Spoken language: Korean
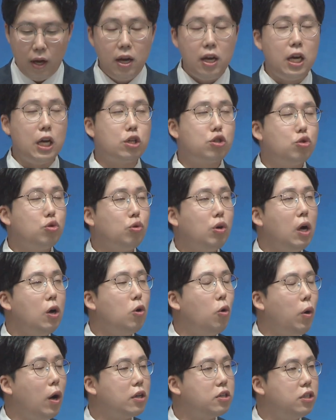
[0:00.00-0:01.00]

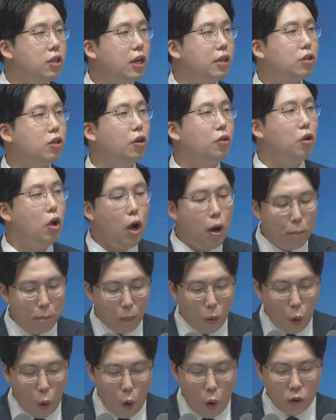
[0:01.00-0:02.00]
익숙하고 확실했던
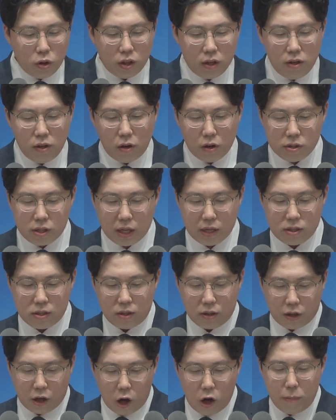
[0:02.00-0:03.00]
모든 것에
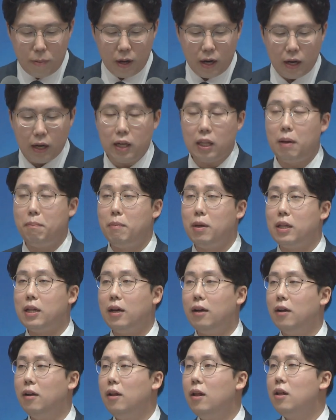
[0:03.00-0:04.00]
결별하게
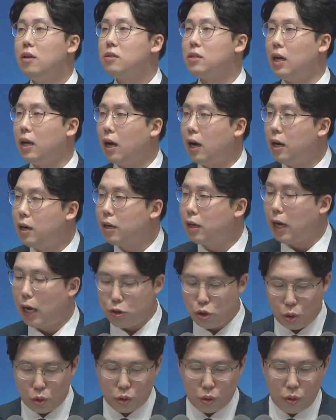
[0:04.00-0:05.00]
됩니다. 사랑하는
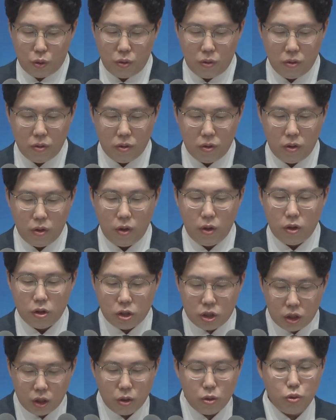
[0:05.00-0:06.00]
가족도,
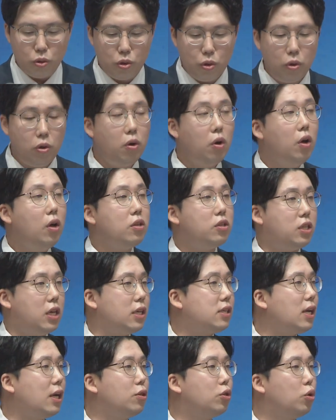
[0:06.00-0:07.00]
친구도,
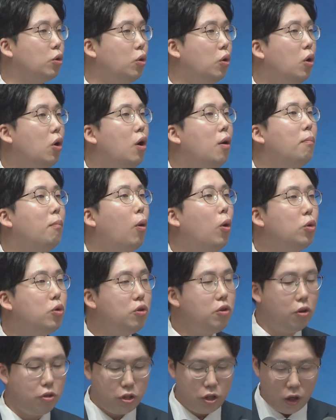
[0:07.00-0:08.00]
재산도, 모든
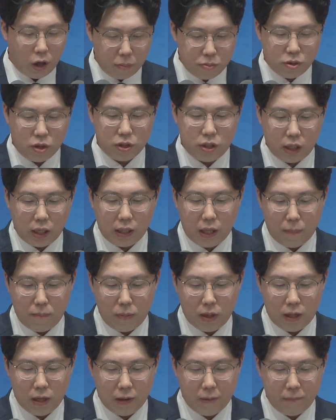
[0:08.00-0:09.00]
것이 없어지게
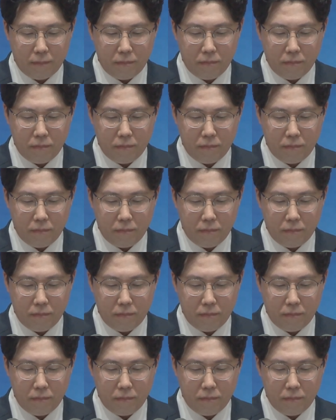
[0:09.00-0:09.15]
됩니다.